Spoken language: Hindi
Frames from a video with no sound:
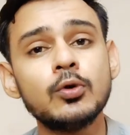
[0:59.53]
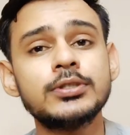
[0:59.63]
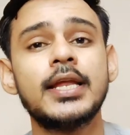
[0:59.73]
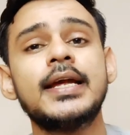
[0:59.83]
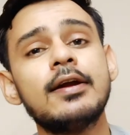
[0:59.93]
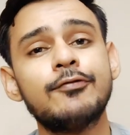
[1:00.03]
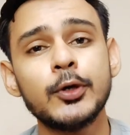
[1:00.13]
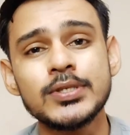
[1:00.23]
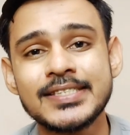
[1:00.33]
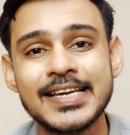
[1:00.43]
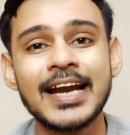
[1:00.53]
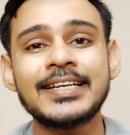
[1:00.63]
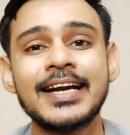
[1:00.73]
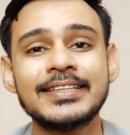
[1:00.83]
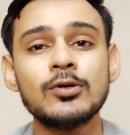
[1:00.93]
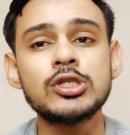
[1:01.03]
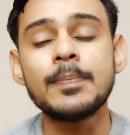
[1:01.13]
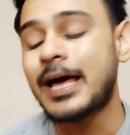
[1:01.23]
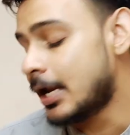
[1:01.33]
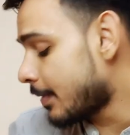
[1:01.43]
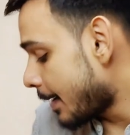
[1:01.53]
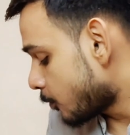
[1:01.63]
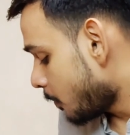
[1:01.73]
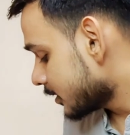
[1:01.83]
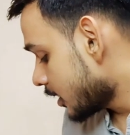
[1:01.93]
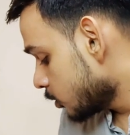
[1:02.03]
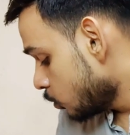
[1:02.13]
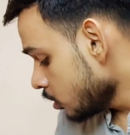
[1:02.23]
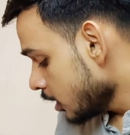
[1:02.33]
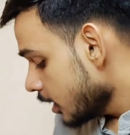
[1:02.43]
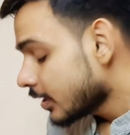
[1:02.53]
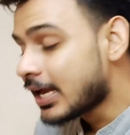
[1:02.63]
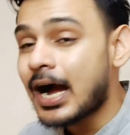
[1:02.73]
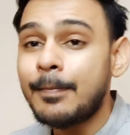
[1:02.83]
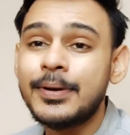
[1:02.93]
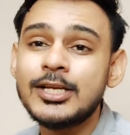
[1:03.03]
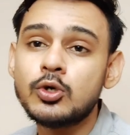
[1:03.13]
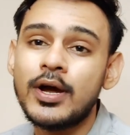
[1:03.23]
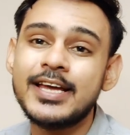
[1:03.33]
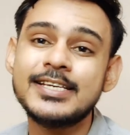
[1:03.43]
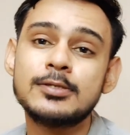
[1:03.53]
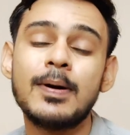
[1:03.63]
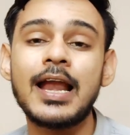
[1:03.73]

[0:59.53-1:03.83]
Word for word: कुछ देरी के वीडियो स्टार्ट करते हैं उससे पहले मैं आपको बता दूं कि हमने जो है इस बार